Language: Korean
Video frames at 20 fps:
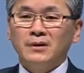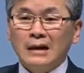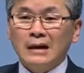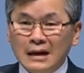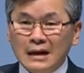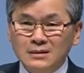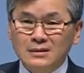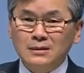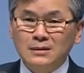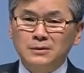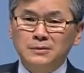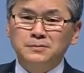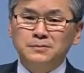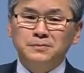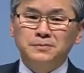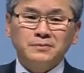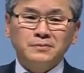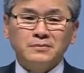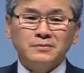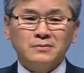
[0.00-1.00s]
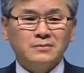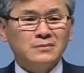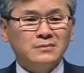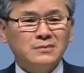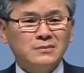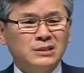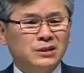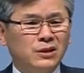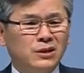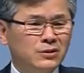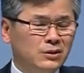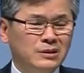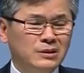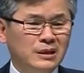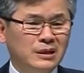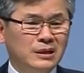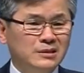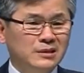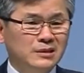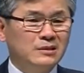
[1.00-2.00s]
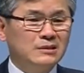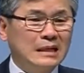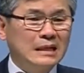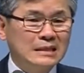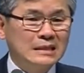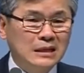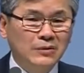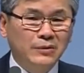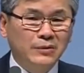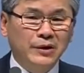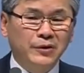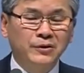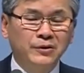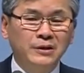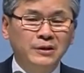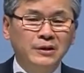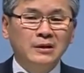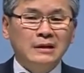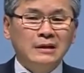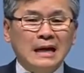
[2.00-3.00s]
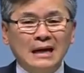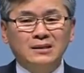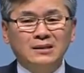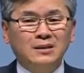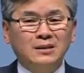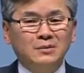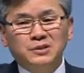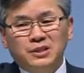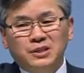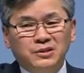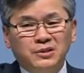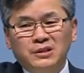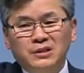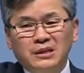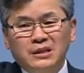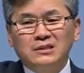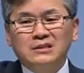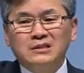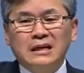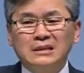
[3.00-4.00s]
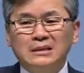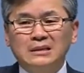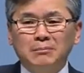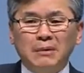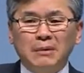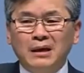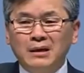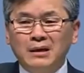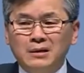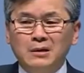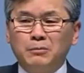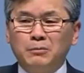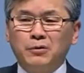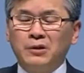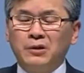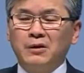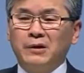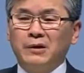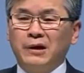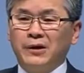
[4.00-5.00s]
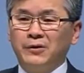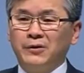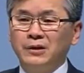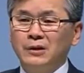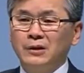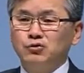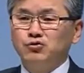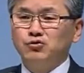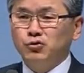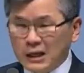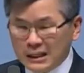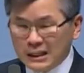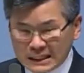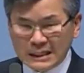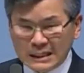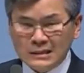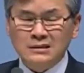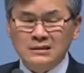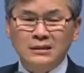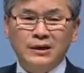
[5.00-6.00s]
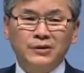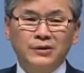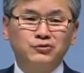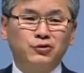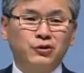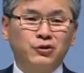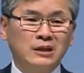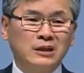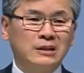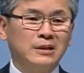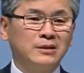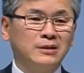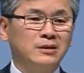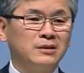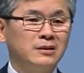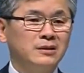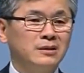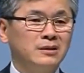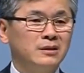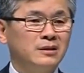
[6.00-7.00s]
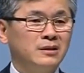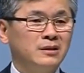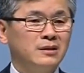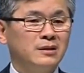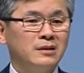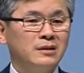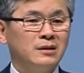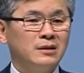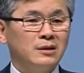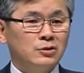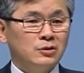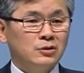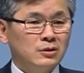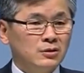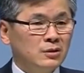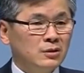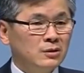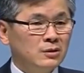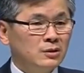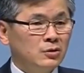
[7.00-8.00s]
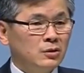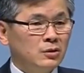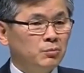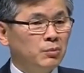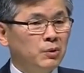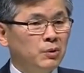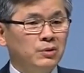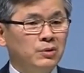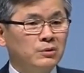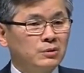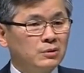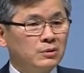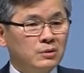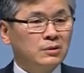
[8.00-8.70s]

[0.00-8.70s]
가끔 청년들이 저를 찾아와요. 가끔 청년들이 저한테 메일을 보내와요. 죽겠다는 거예요, 죽겠다는. 뭐,